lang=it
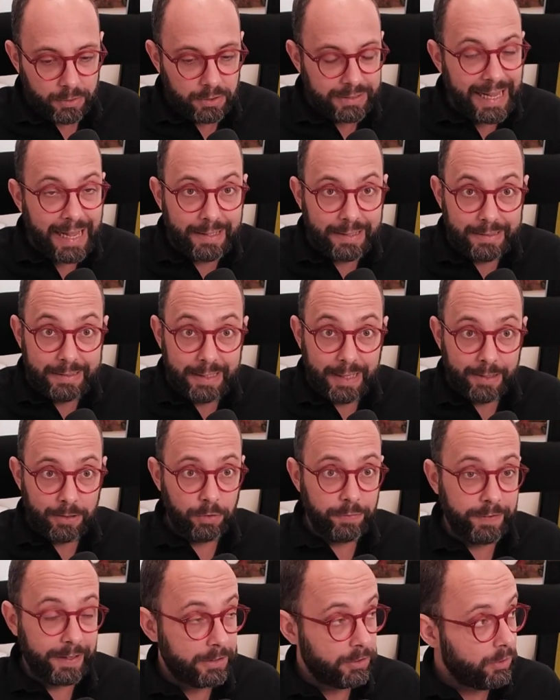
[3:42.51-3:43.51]
Tanti
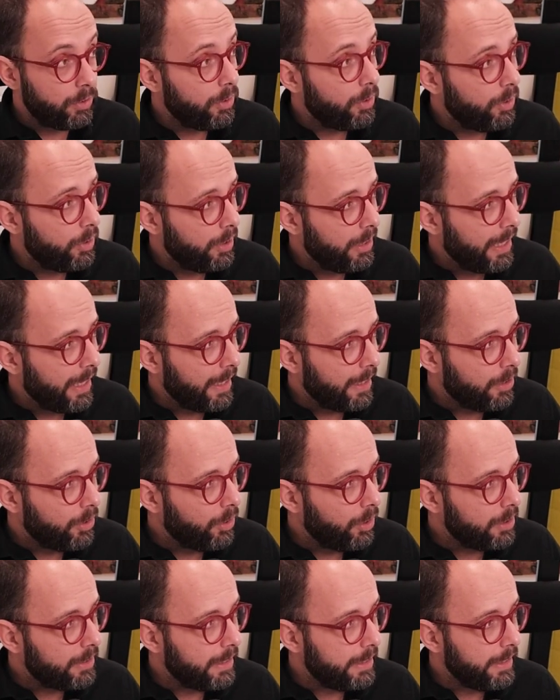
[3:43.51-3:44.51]
hanno fatto la
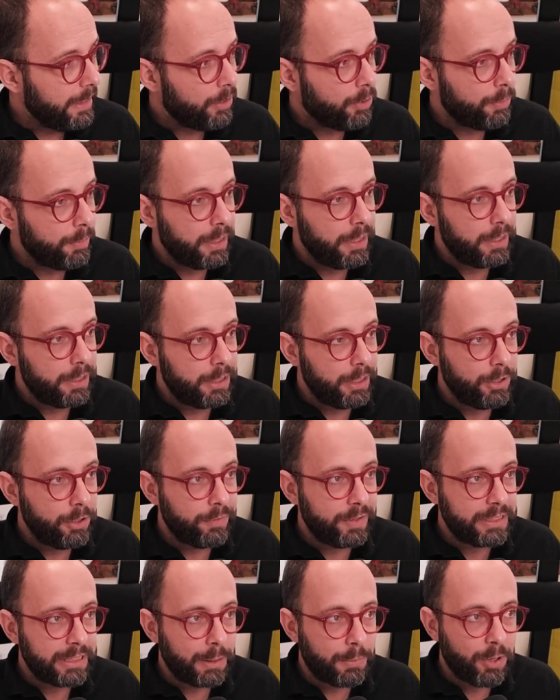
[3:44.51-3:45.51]
raccolta di, come, di
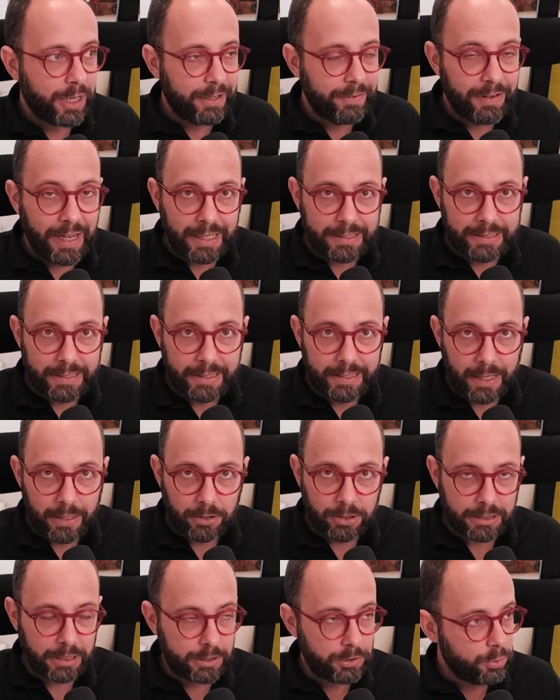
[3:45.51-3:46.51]
dove siamo arrivati e di che
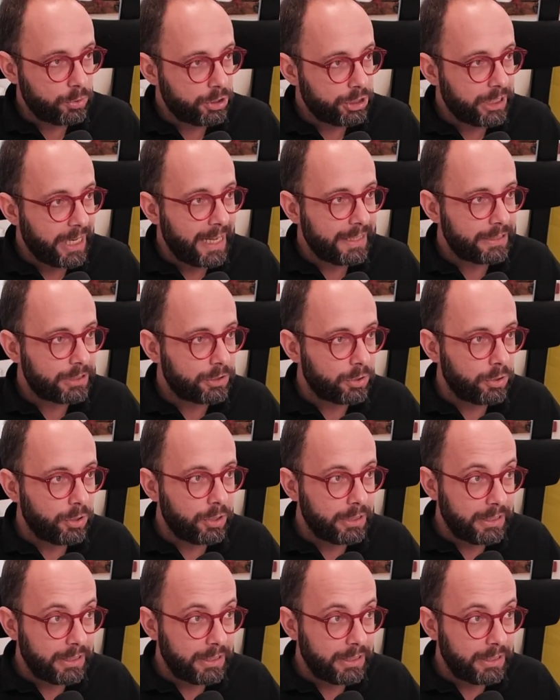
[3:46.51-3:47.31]
cosa è successo.